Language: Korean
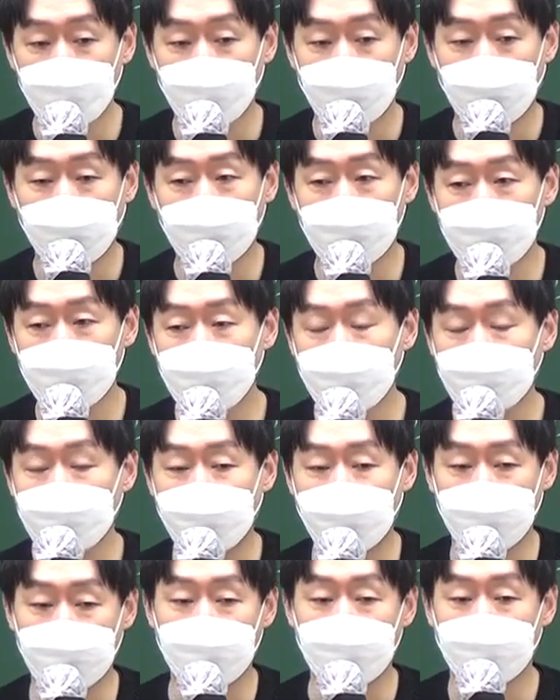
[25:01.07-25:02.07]
점점
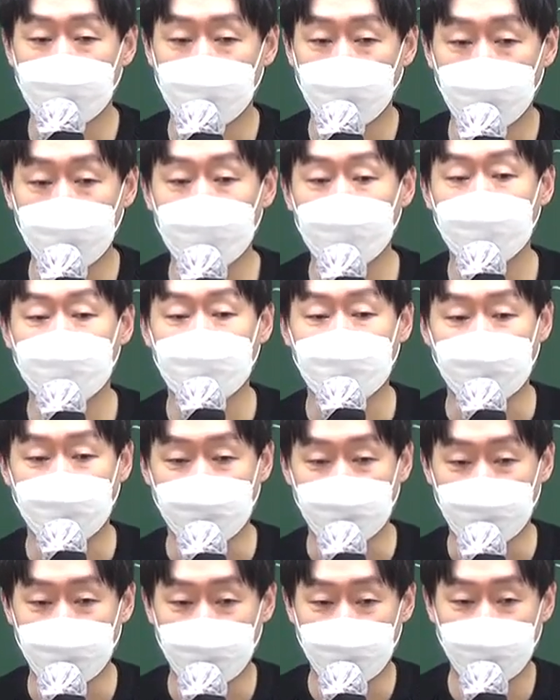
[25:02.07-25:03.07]
가면서 못
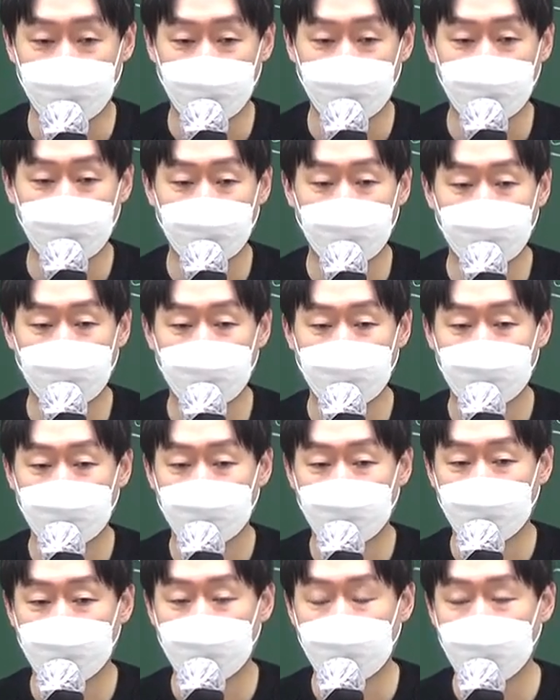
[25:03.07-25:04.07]
쓰시는 거예요.
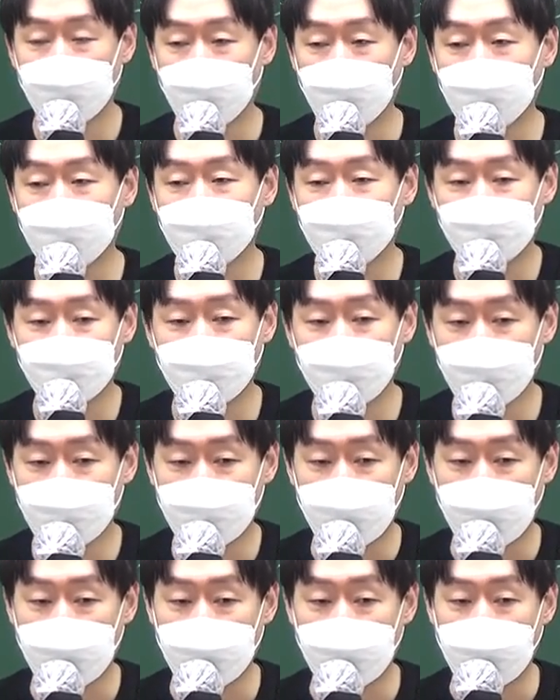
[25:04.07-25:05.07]
그러다가 어느
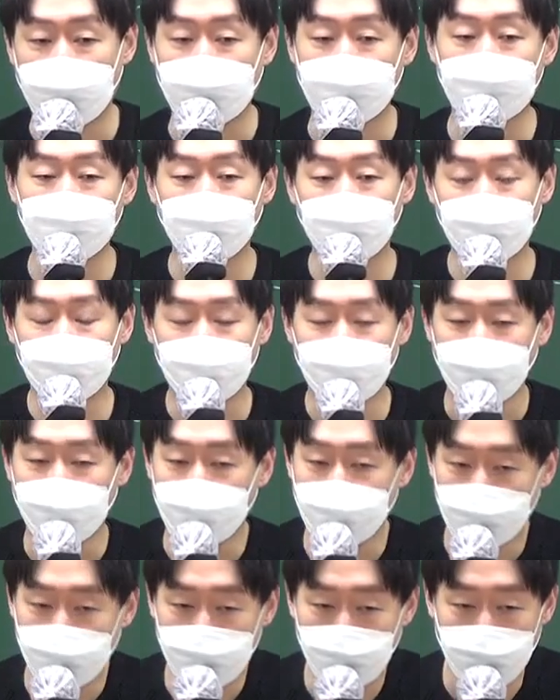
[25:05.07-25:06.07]
순간에 아예 안
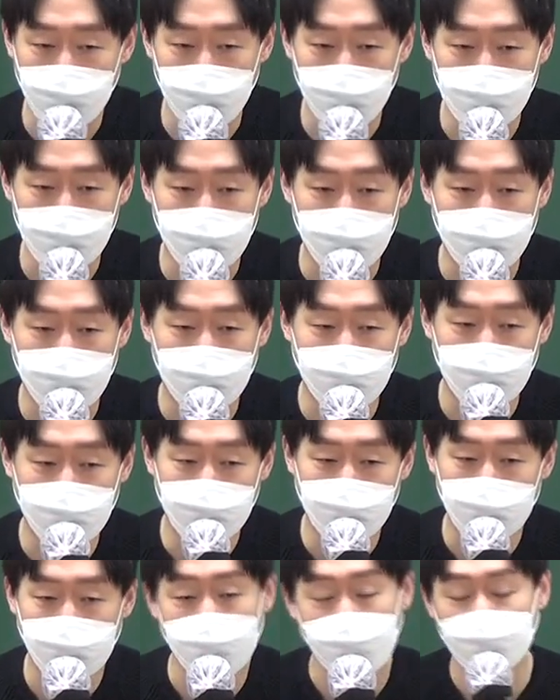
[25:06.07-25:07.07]
보시더라고요, 보이고사를.
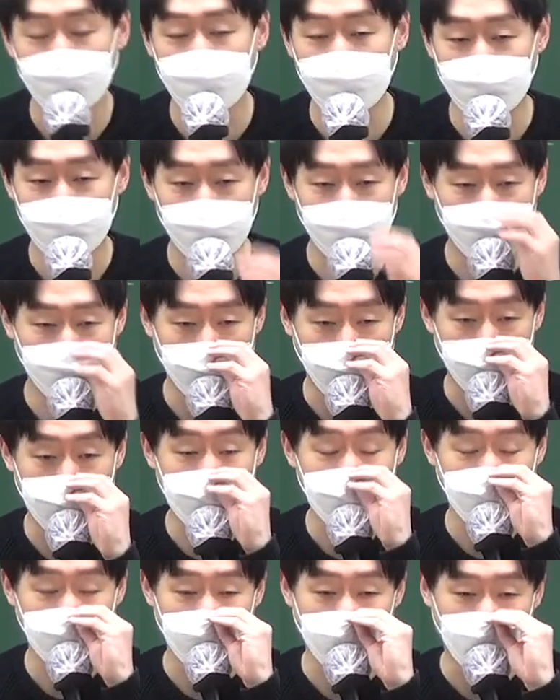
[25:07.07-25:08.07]
결국
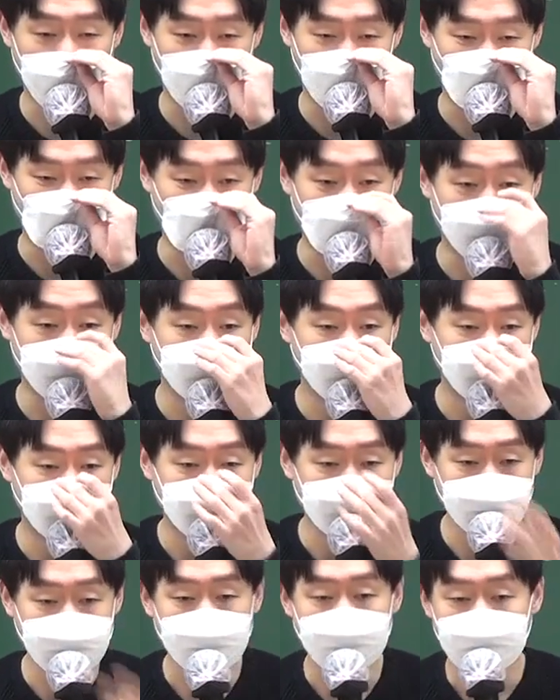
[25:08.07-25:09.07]
접으셨더라고요.
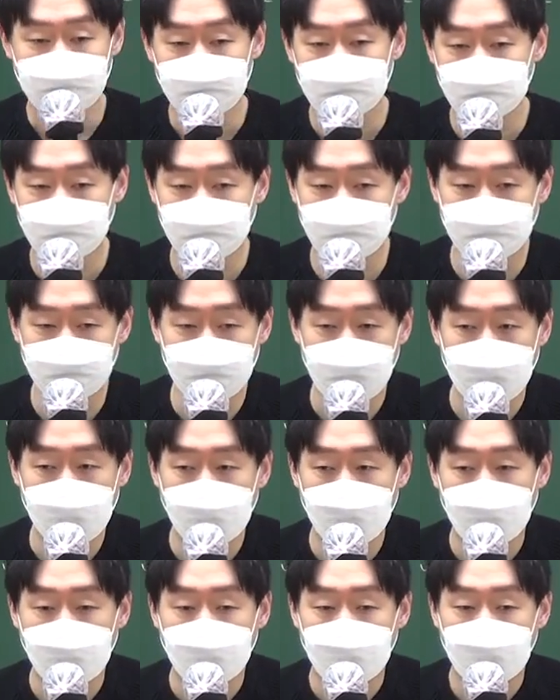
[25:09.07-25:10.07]
음.
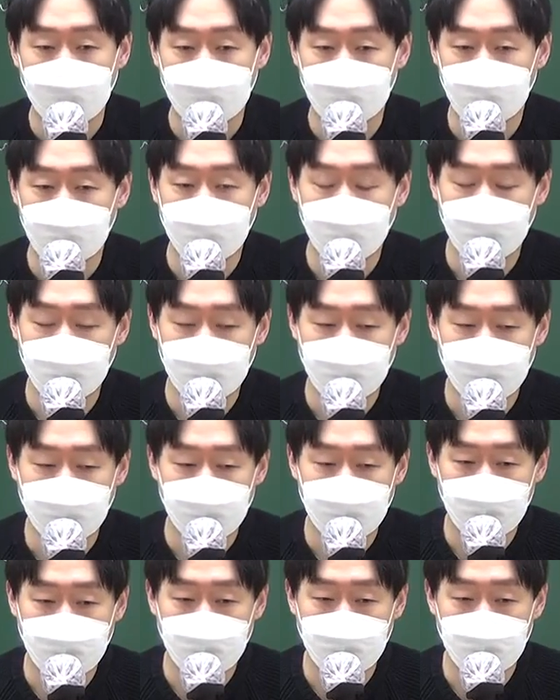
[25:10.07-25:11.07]
그래서 이게
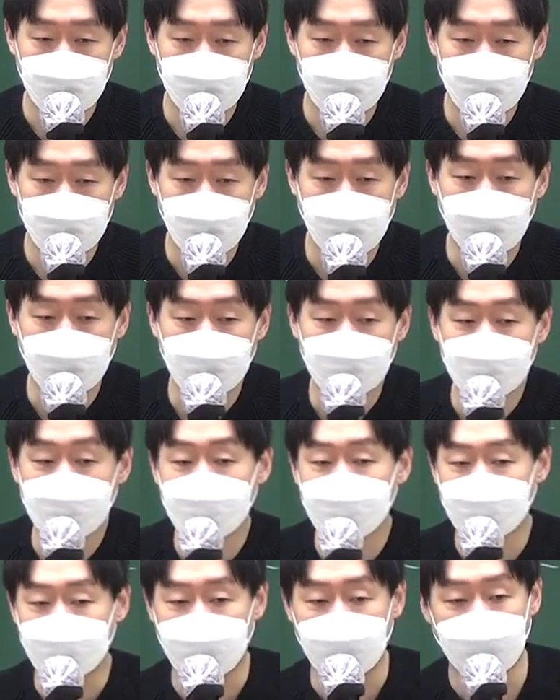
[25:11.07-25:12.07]

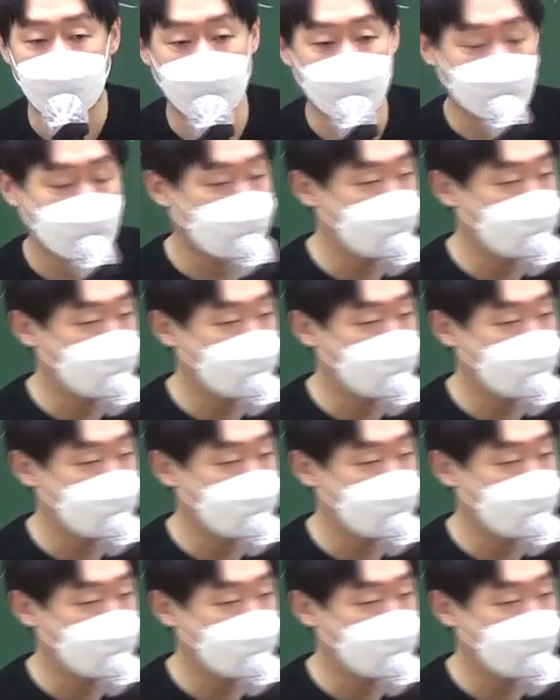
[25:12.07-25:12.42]
사람인지라